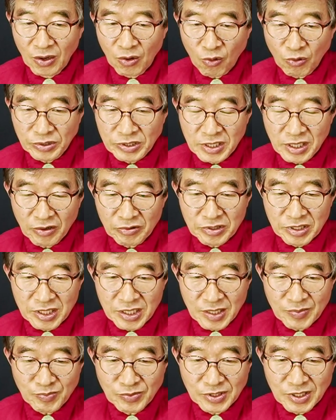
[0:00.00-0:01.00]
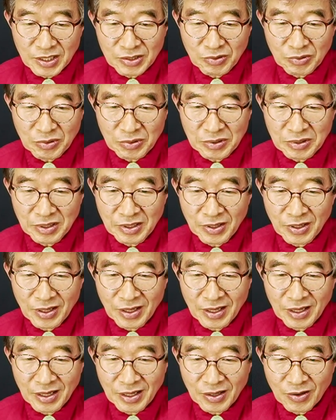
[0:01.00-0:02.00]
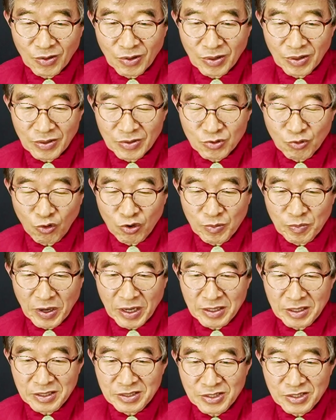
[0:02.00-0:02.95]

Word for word: 혹시라도 팁 제도를 도입하는